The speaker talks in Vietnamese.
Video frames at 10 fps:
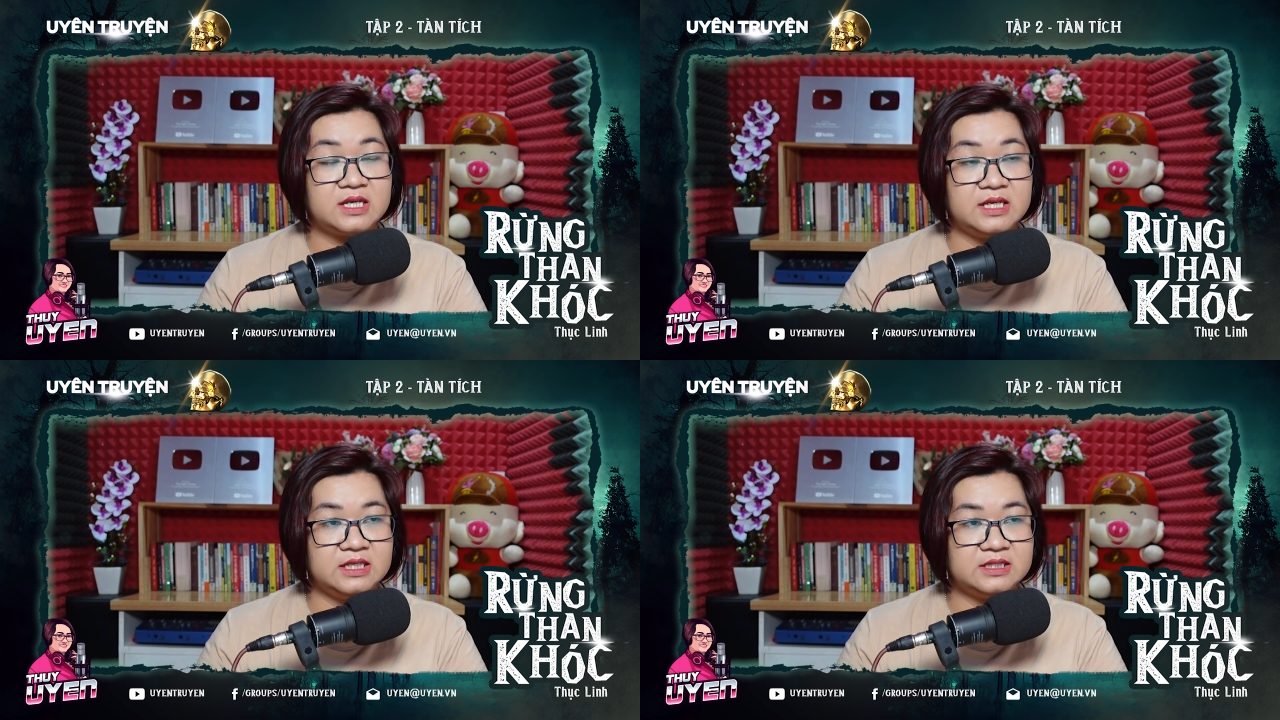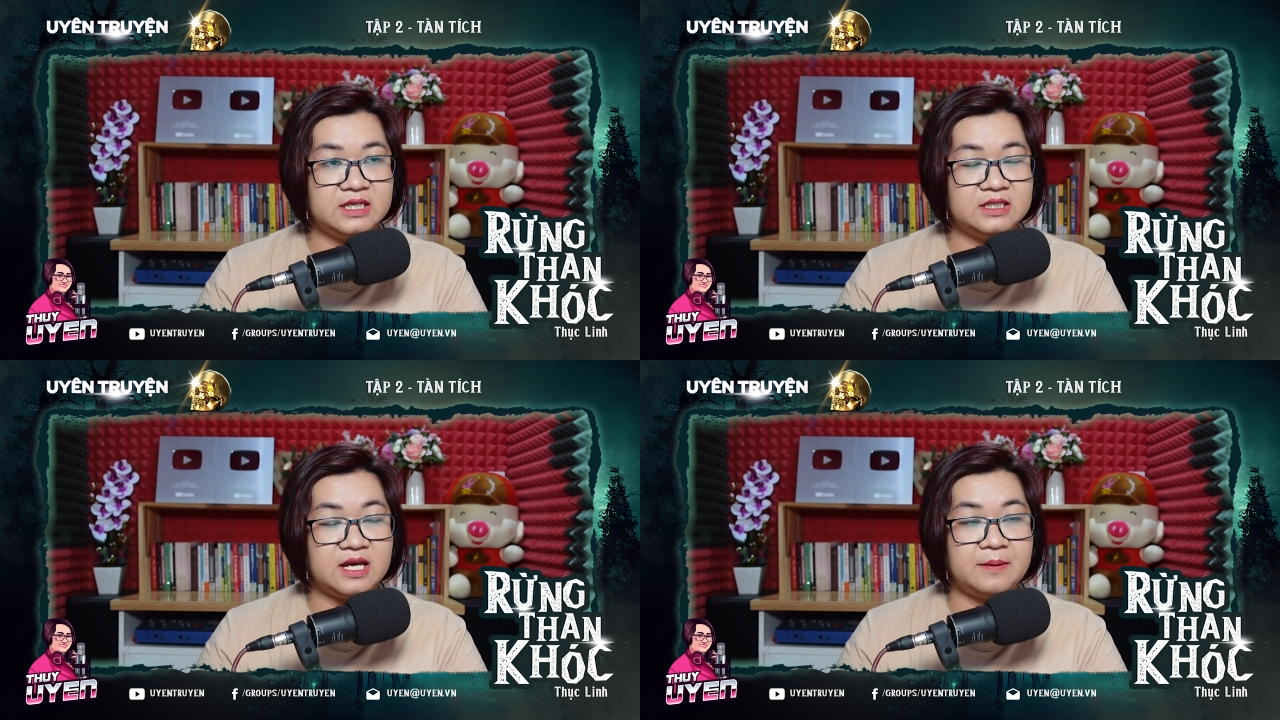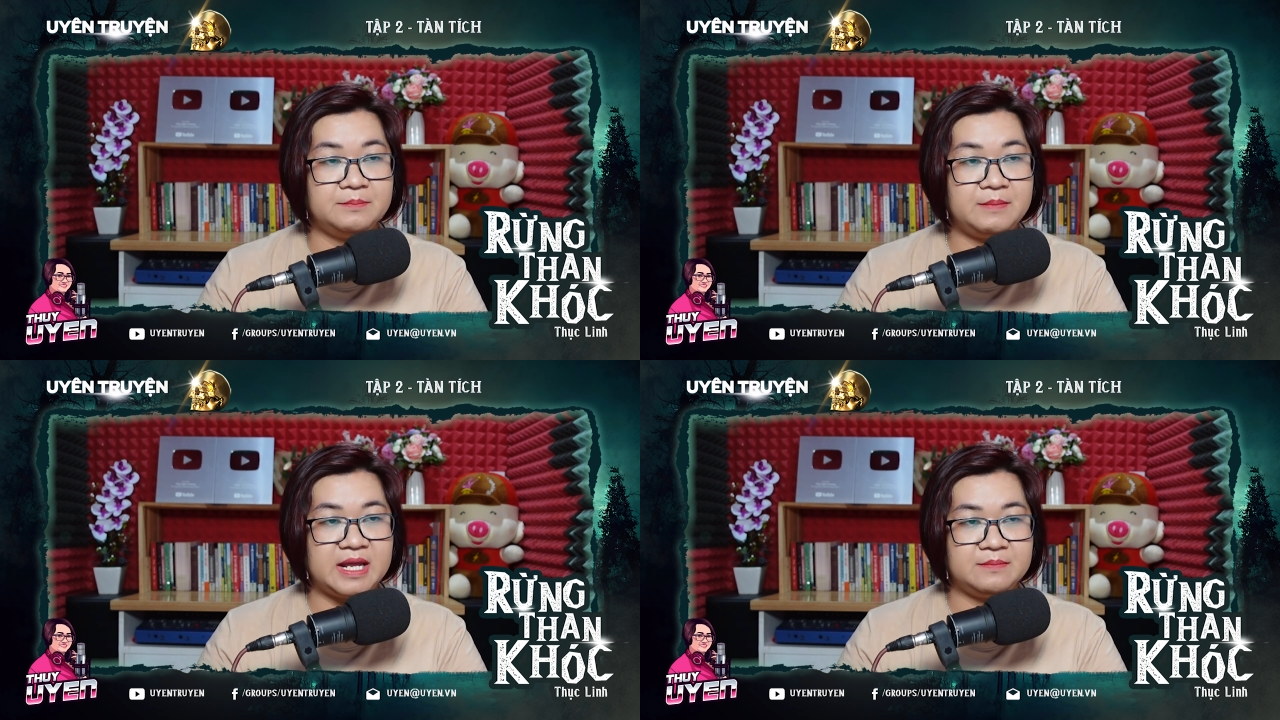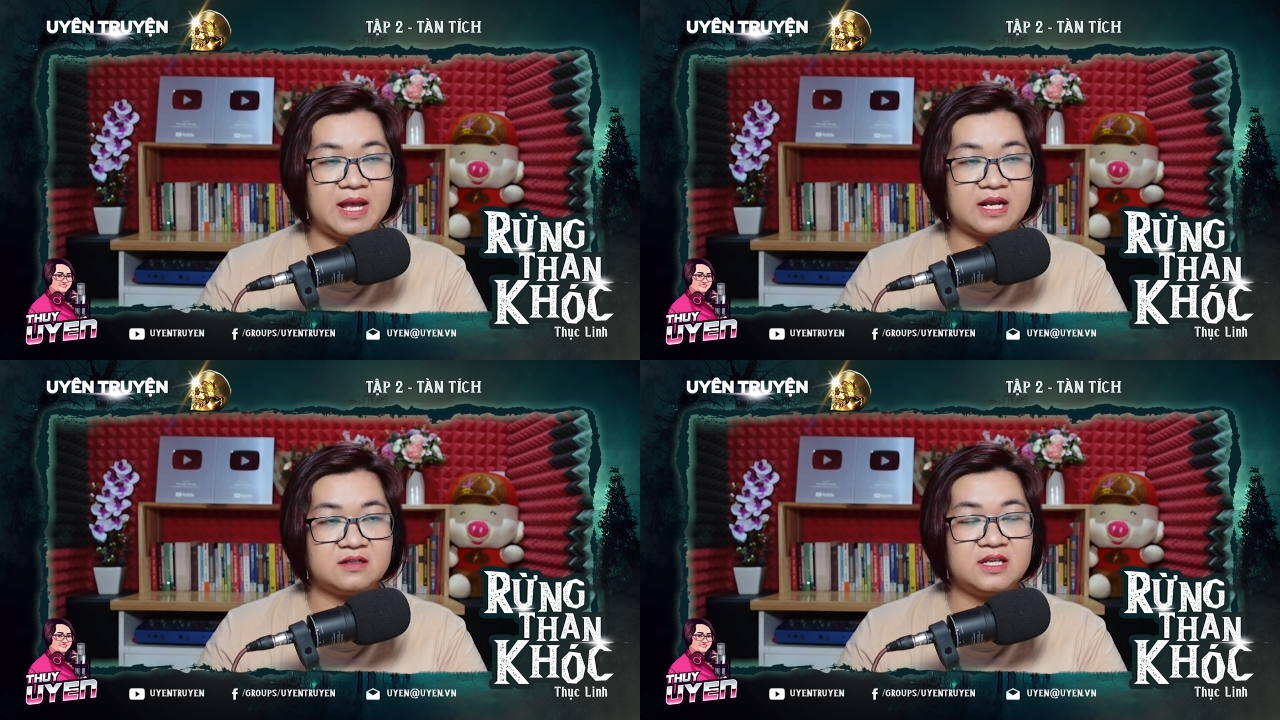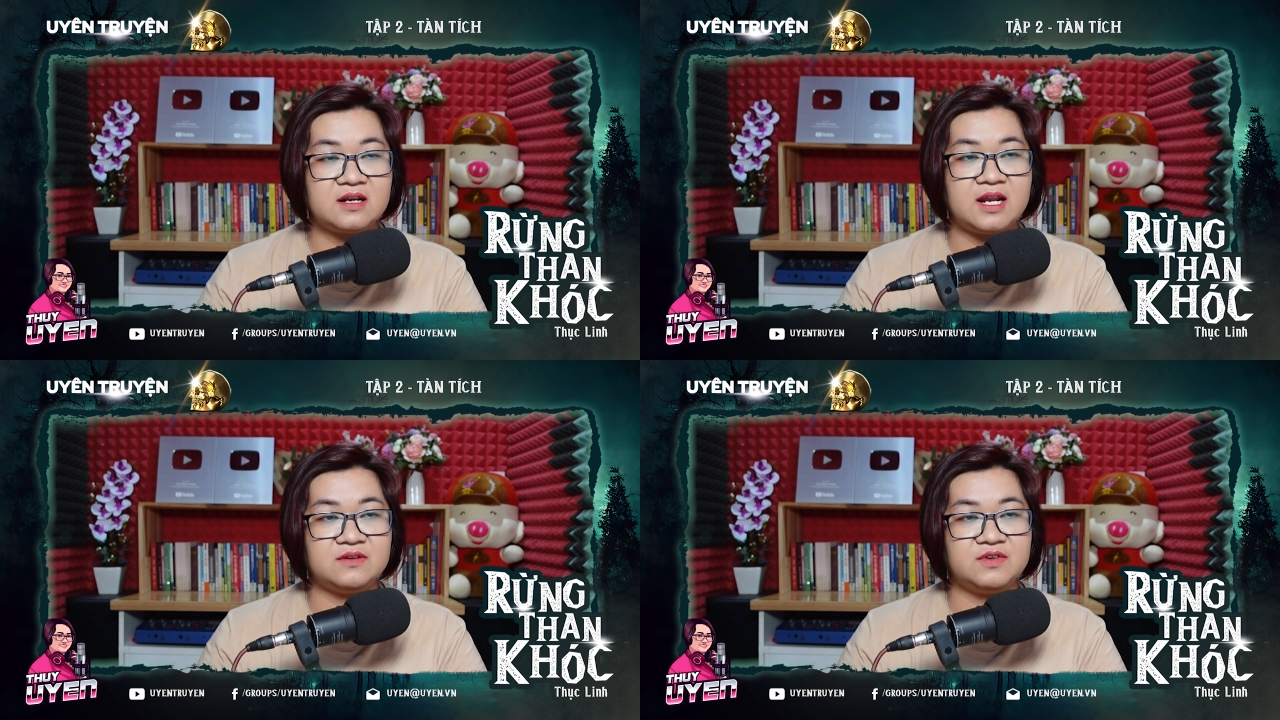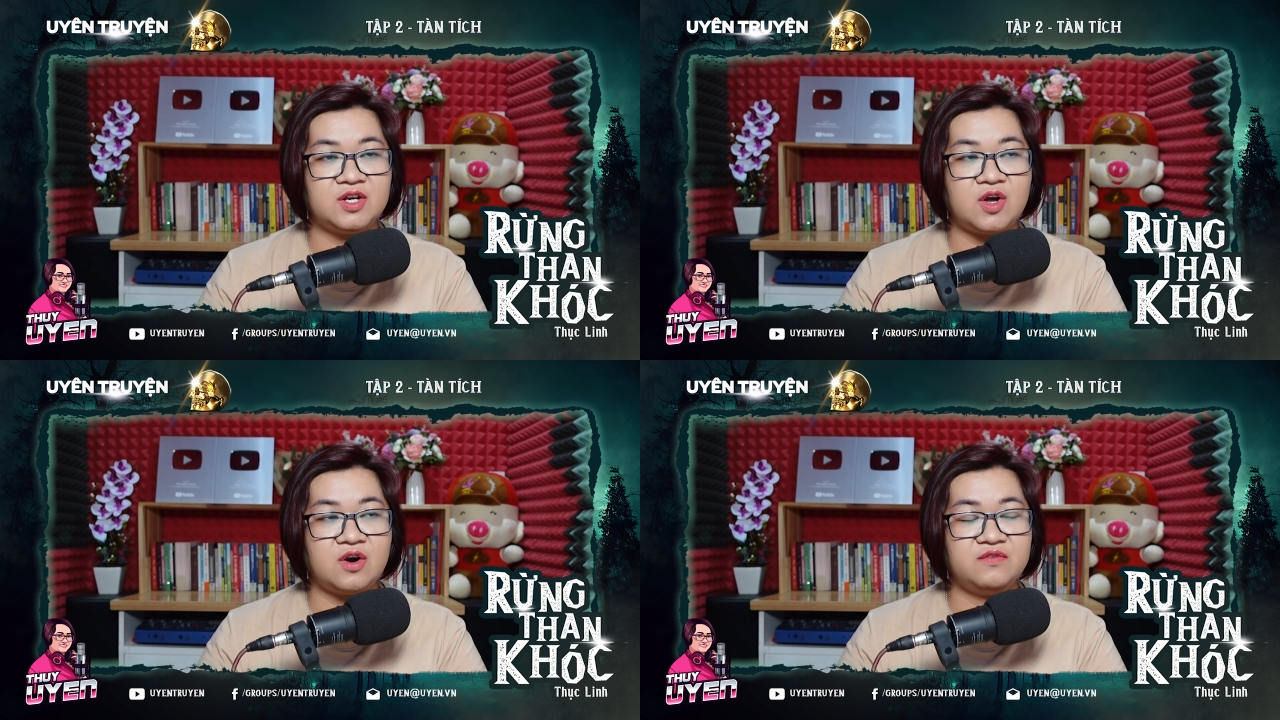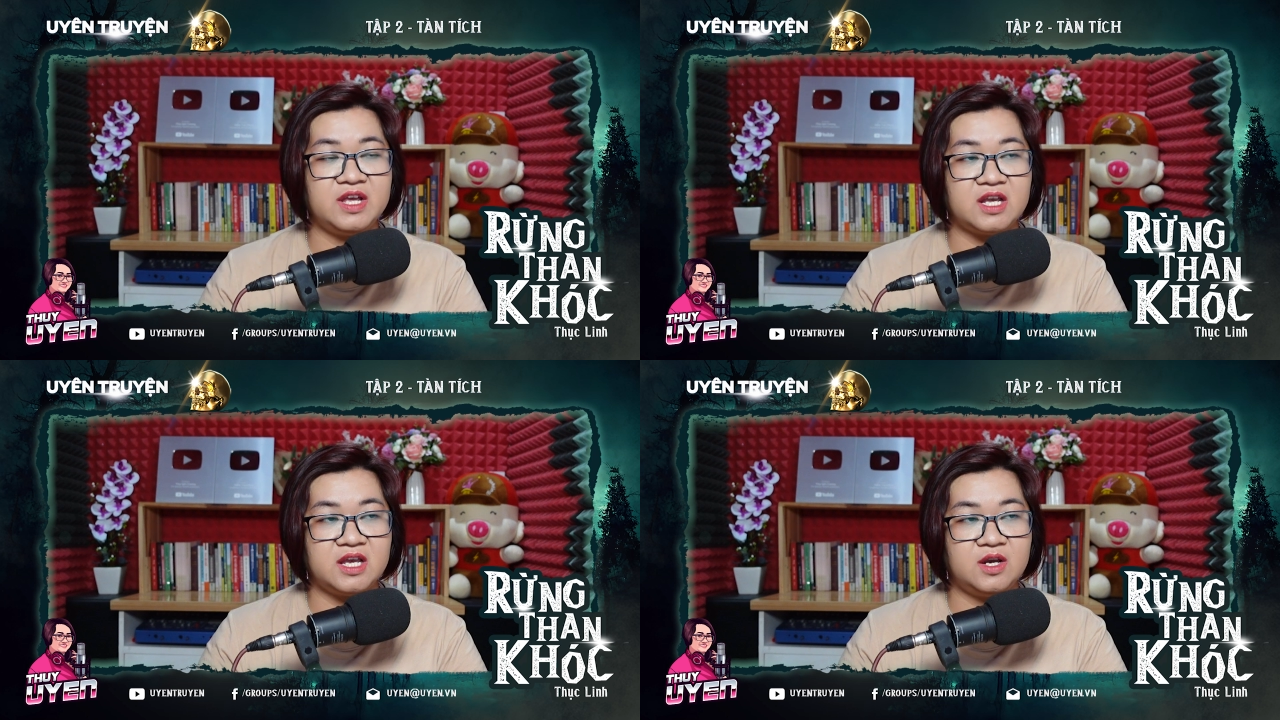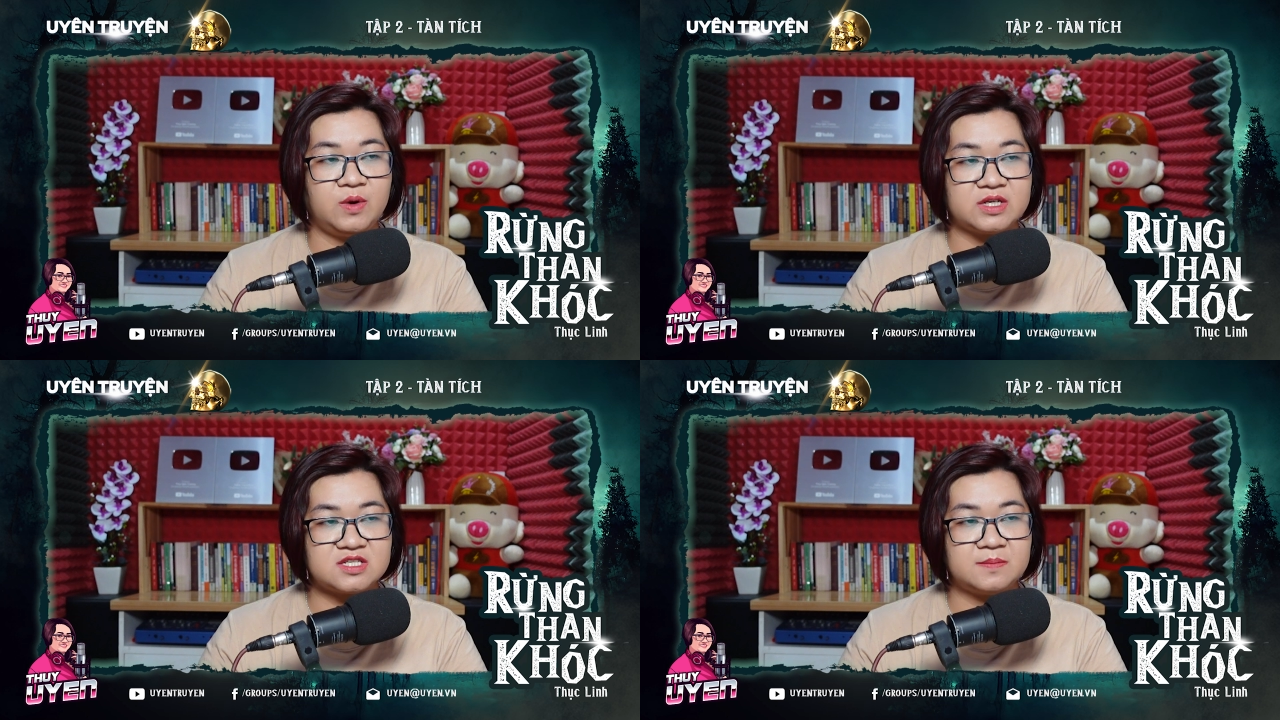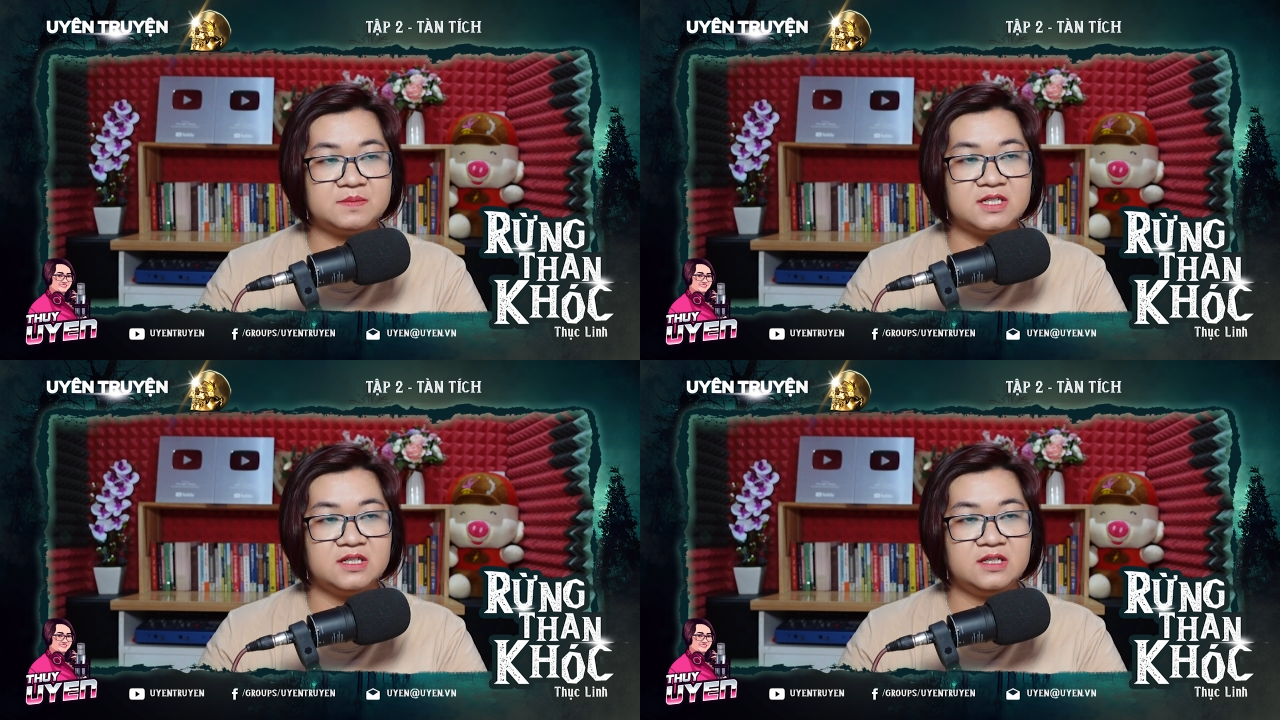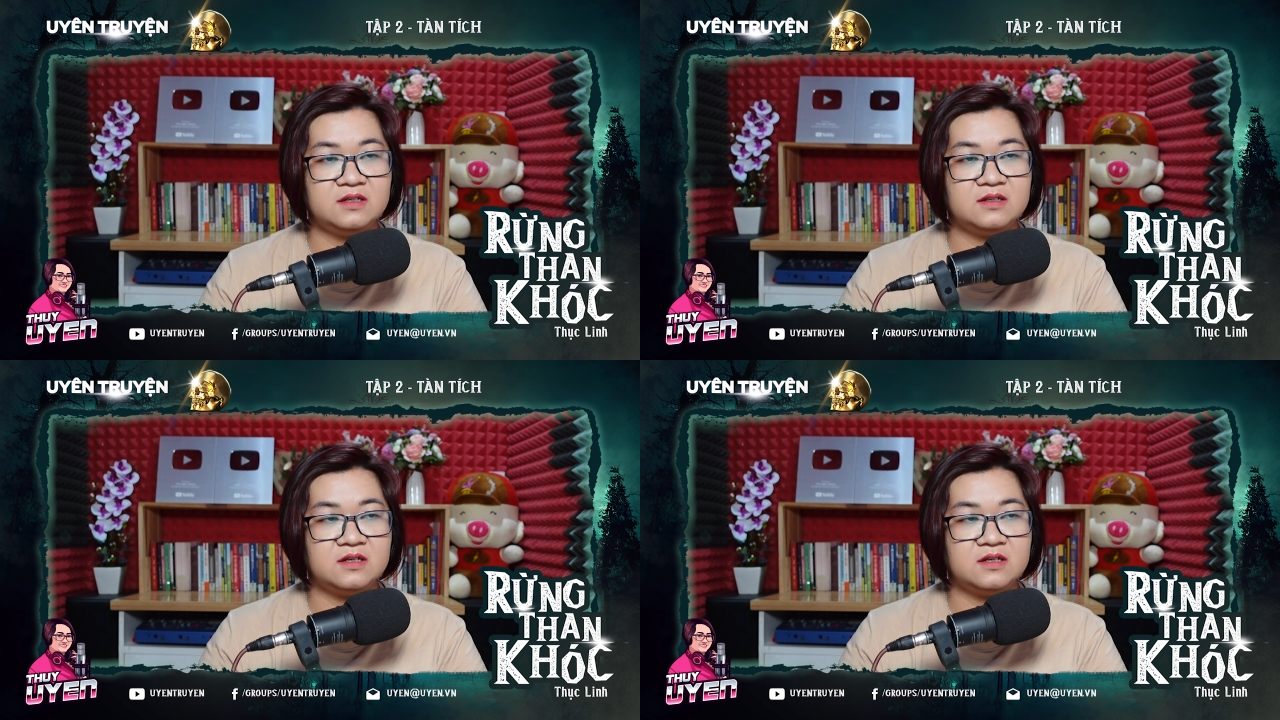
Kỳ thì thầm bàn bạc nhắc lại với nó về kế hoạch sắp tới,